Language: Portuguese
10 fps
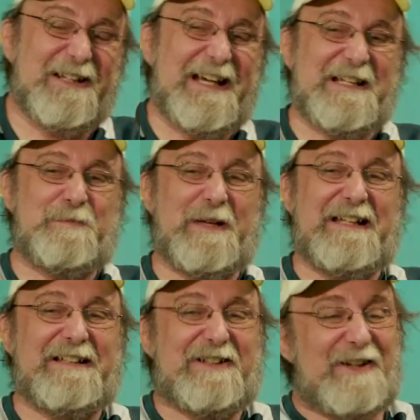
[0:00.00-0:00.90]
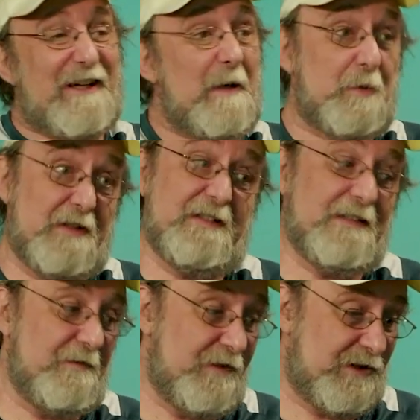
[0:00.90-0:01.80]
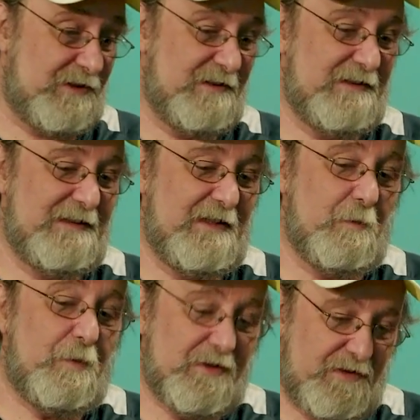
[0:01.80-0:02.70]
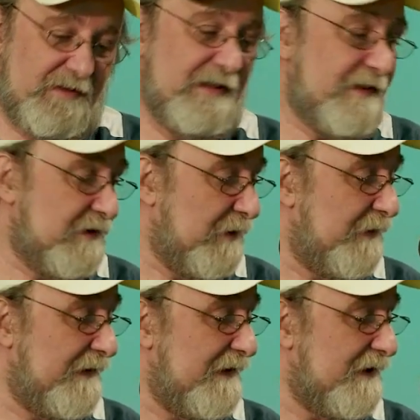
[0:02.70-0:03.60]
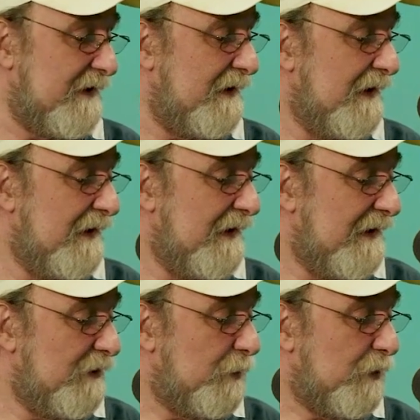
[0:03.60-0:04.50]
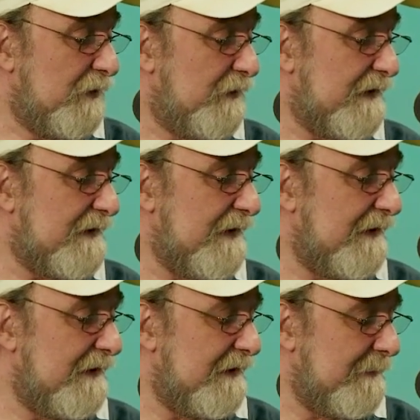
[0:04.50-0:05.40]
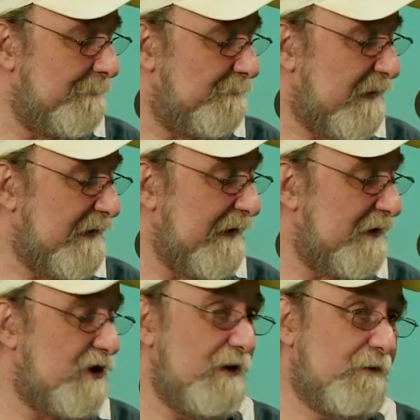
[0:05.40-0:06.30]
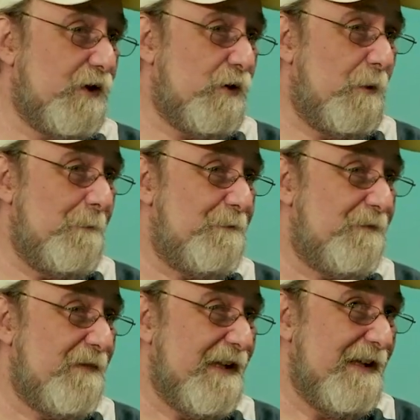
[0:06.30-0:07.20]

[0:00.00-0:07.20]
lá de paletó. Não, porque você tá... Veja, eu posso dizer, esse talvez seja, do ponto de vista tem, científico... Você tem falta disso?